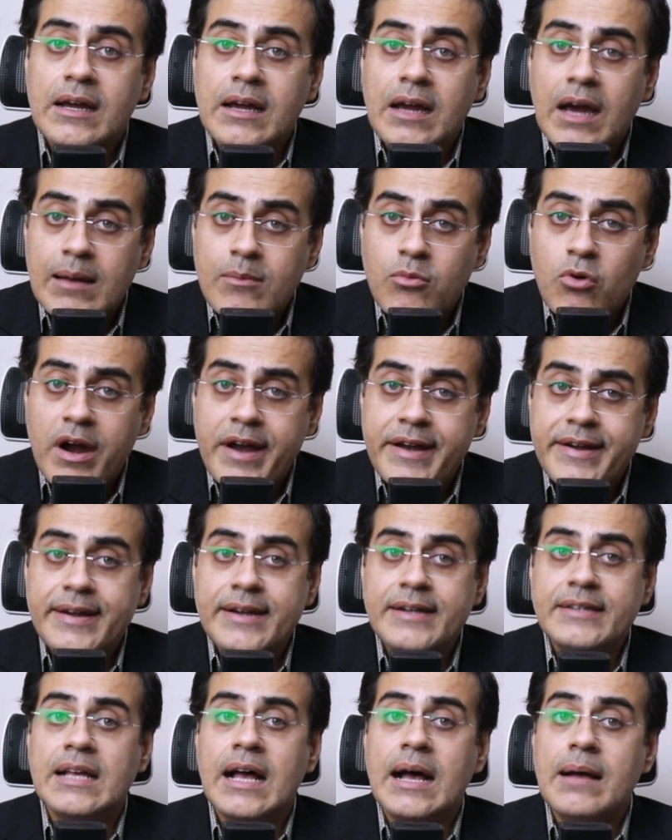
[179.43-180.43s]

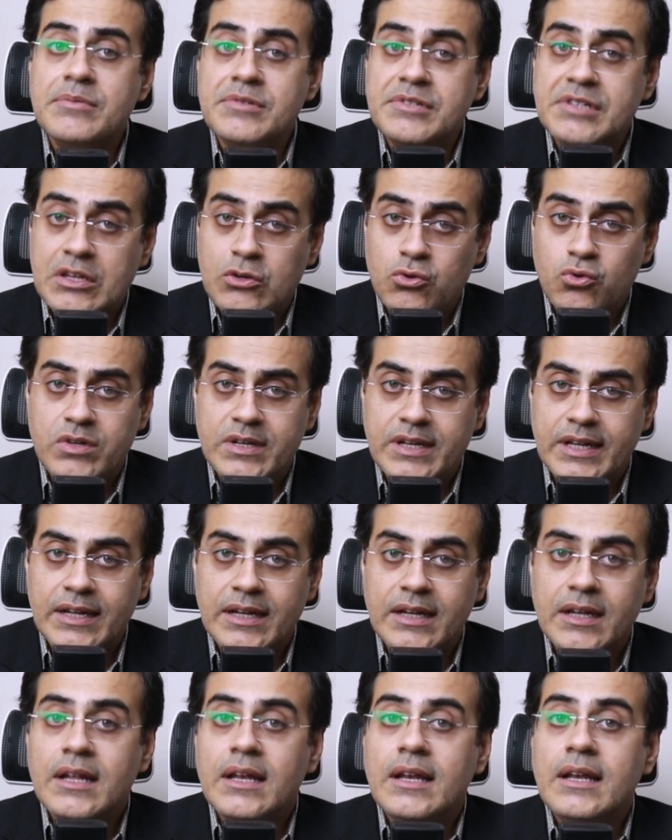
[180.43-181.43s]
कार्बोहाइड्रेट्स आप ज़रूर लें
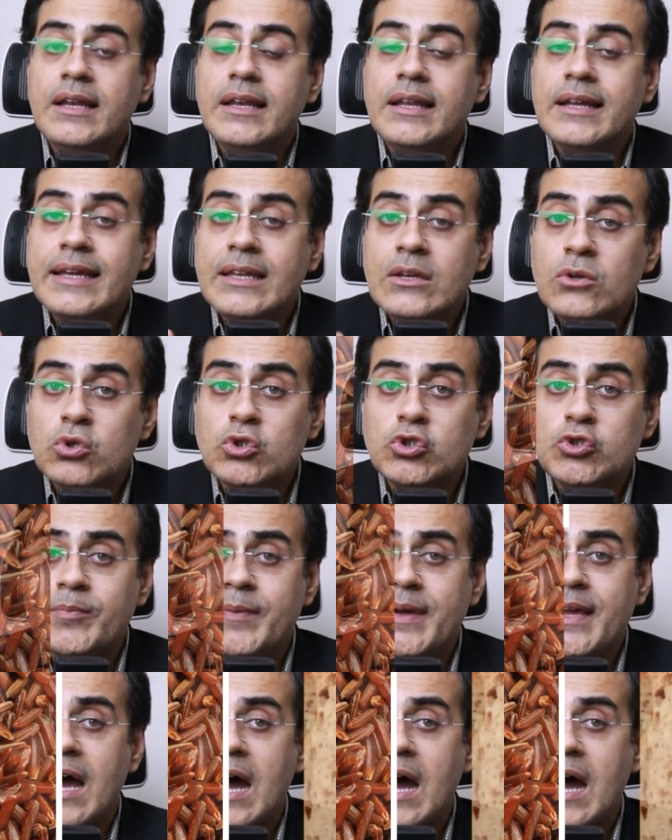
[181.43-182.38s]
लेकिन उसमें